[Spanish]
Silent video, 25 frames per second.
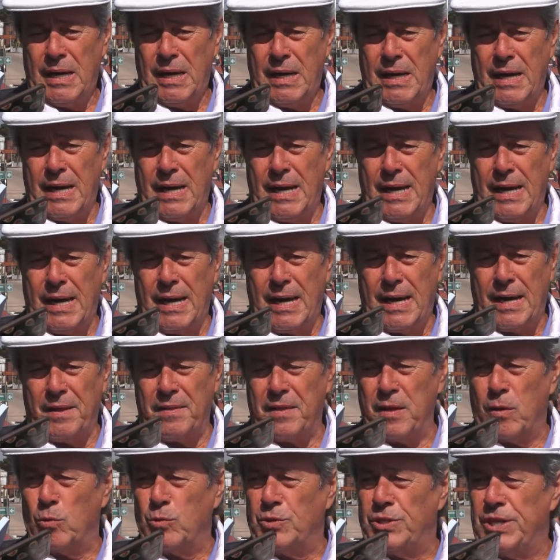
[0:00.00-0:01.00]
a
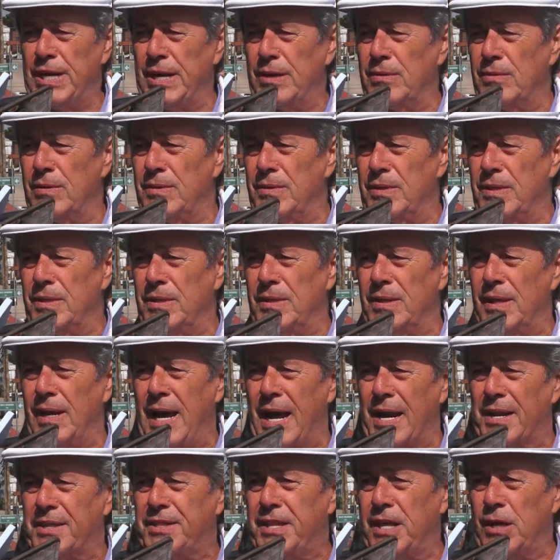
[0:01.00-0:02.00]
discutir
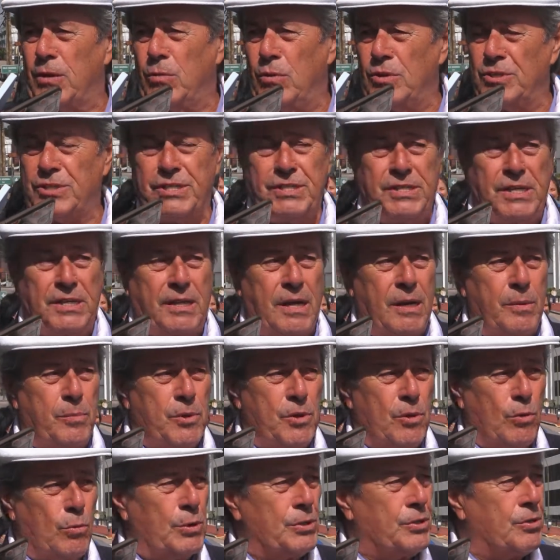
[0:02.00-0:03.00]
artículos y se
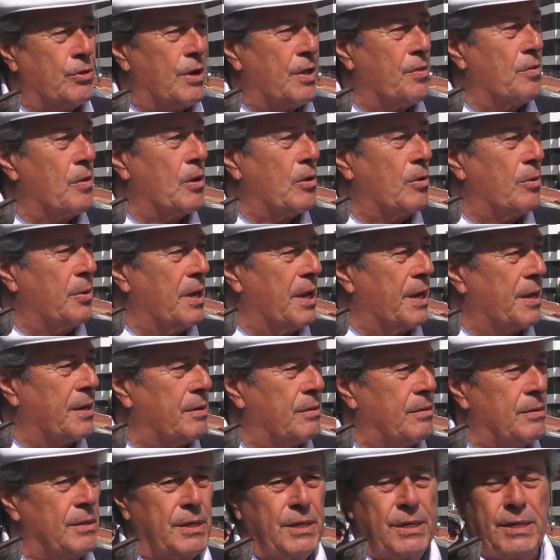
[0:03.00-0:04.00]
terminó cuestionando al
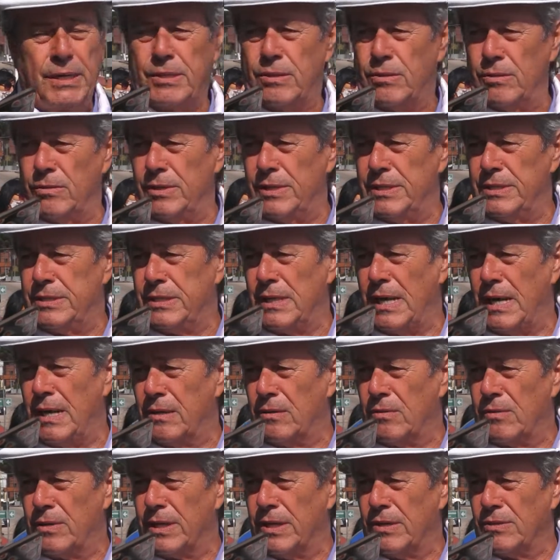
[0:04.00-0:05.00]
gobierno. Y esto es
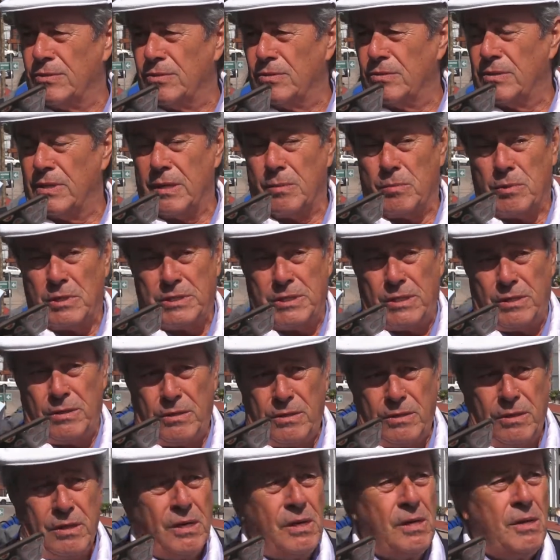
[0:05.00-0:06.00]
algo que nosotros tenemos que decir
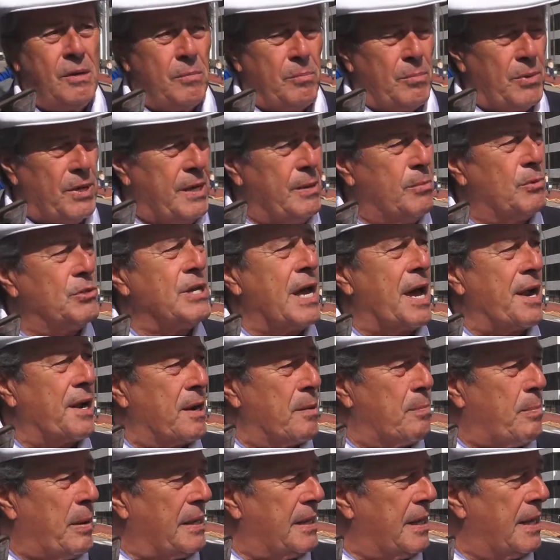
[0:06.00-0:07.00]
hoy. Vinimos a
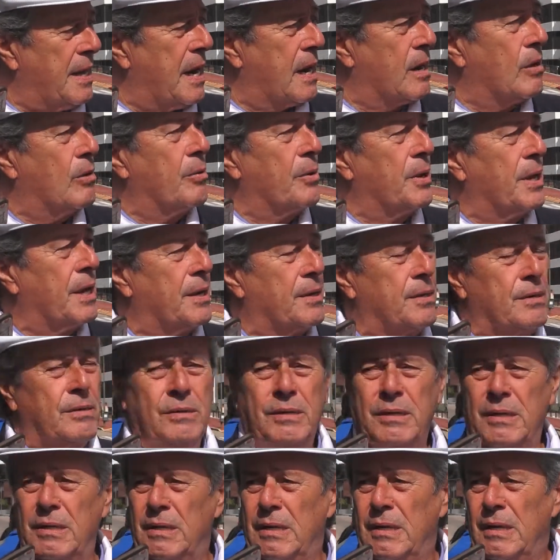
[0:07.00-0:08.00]
respaldar al gobierno,
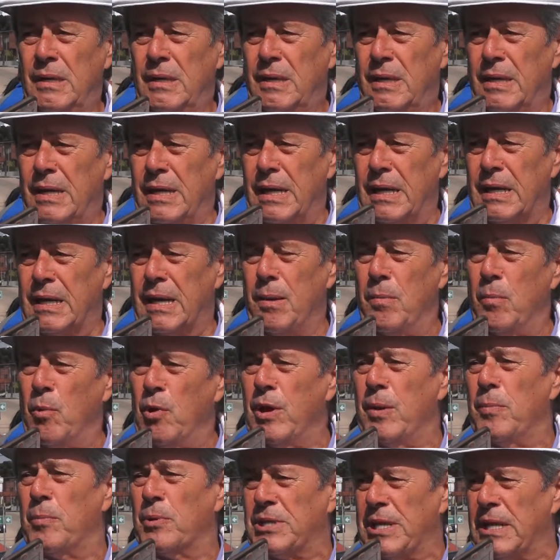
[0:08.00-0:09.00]
¿eh? que es
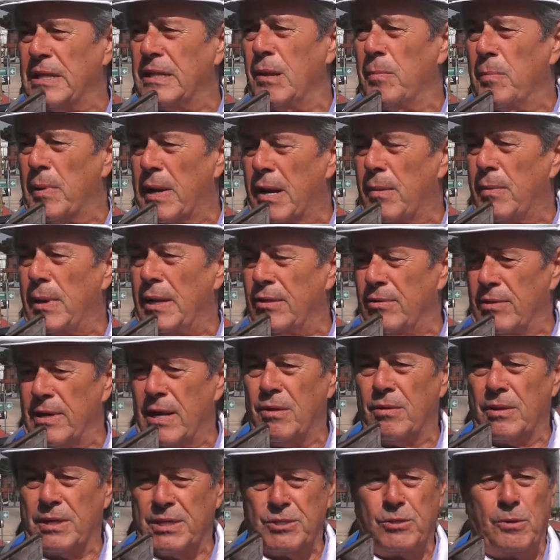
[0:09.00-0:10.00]
muy importante para
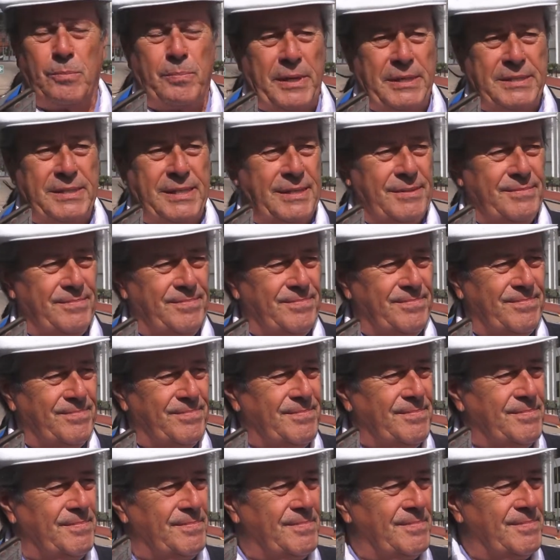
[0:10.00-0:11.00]
Maldonado que eso pase.
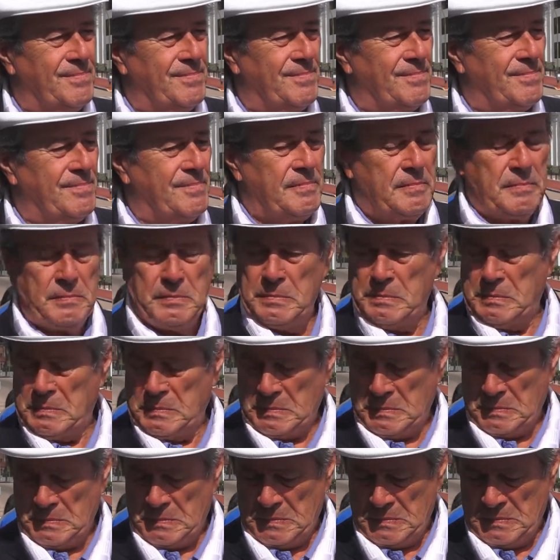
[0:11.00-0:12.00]
¿Qué previsión
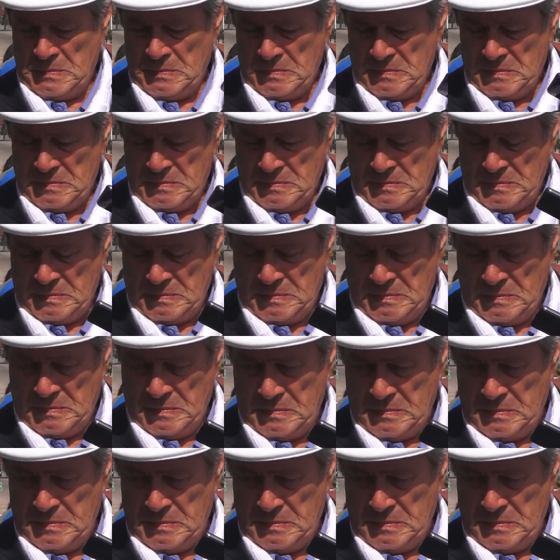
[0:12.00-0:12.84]
tiene para Maldonado en